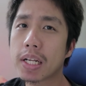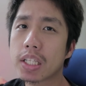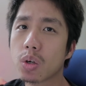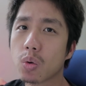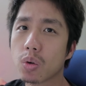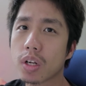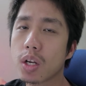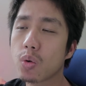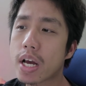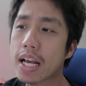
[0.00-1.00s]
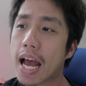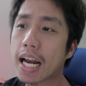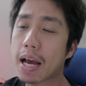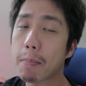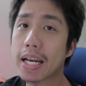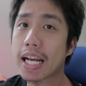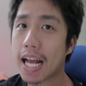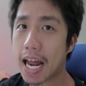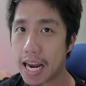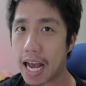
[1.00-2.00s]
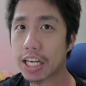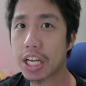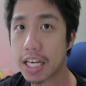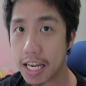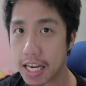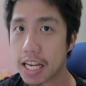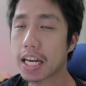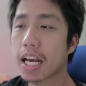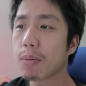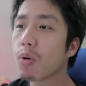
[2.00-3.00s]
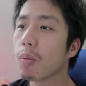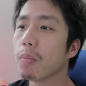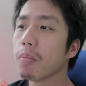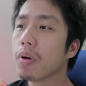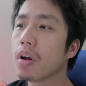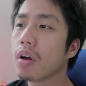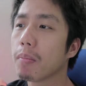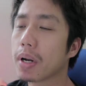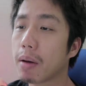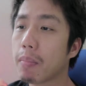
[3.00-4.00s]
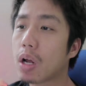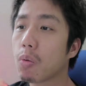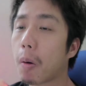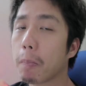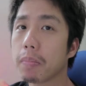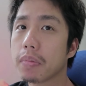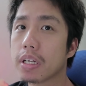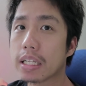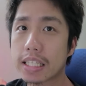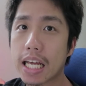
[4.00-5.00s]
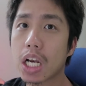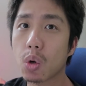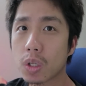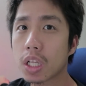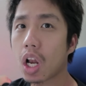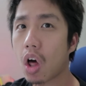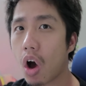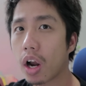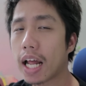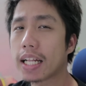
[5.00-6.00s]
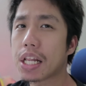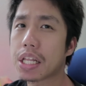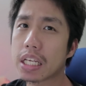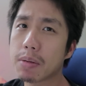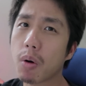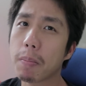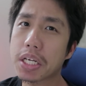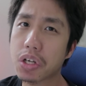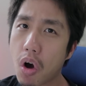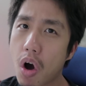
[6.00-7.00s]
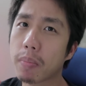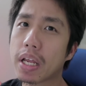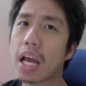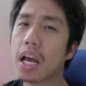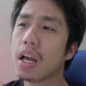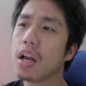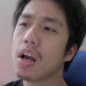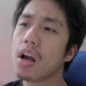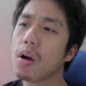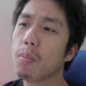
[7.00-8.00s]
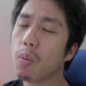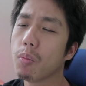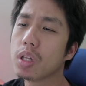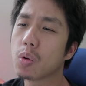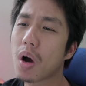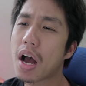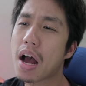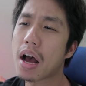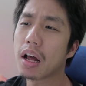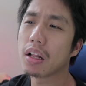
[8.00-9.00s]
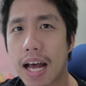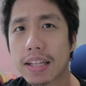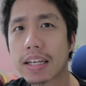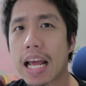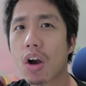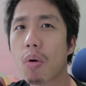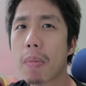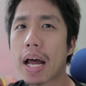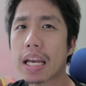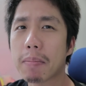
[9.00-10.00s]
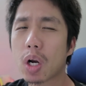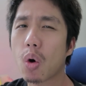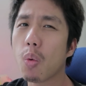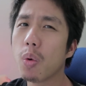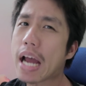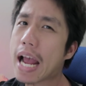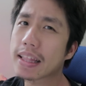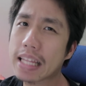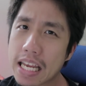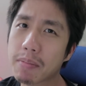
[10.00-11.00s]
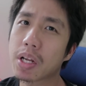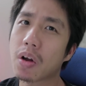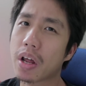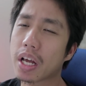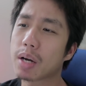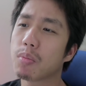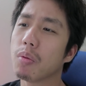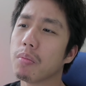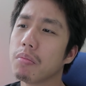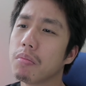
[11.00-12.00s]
มันสนุกได้ด้วยการทำบรรยากาศหนังที่ดีนะครับผมมันทำให้เราแบบตื่นเต้นลุ้นตลอดนะแต่สิ่งที่ผมไม่ชอบเนี่ยผมรู้สึกว่าการแสดงของมันเนี่ยมัน overacting ไปหน่อยนะครับผม